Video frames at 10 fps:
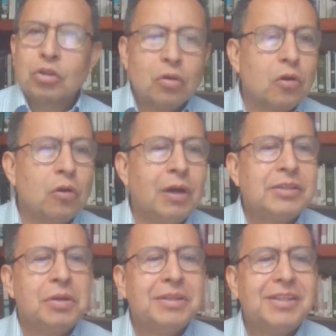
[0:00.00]
No
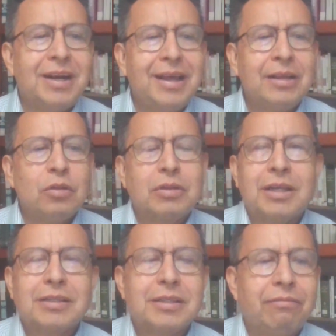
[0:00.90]
son colecciones de
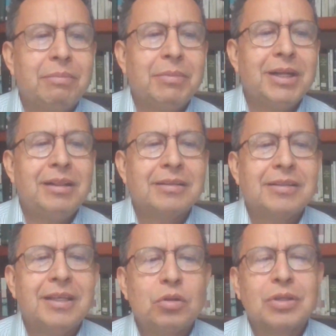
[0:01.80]
anécdotas,
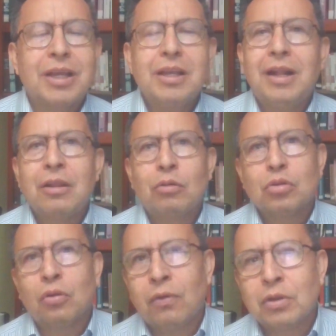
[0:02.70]
efemérides, hechos
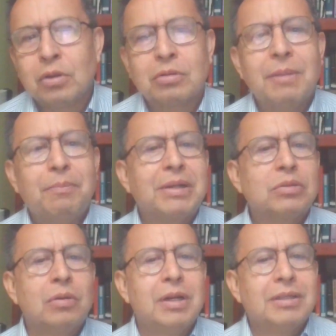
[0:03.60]
aislados o
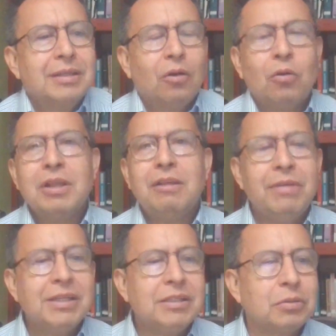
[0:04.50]
fotos de personas
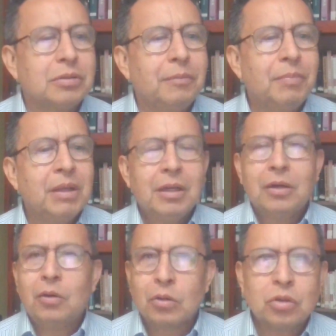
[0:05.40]
o edificios.
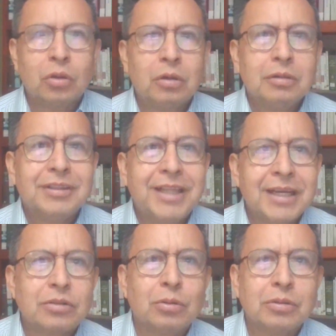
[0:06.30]
No
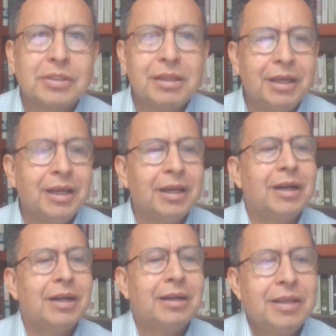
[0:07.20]
son textos de
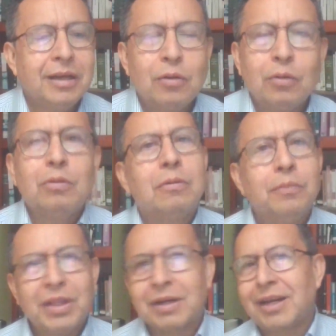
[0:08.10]
tijera y
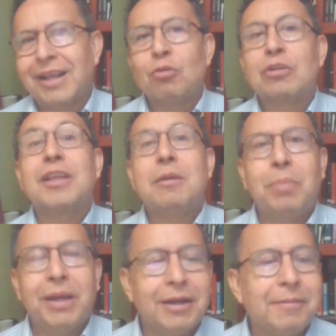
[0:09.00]
engrudo, de
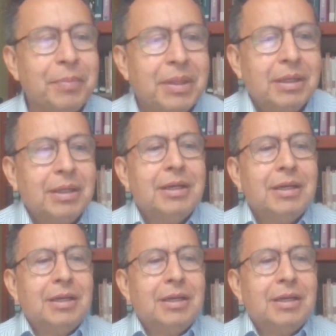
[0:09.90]
recorta y pega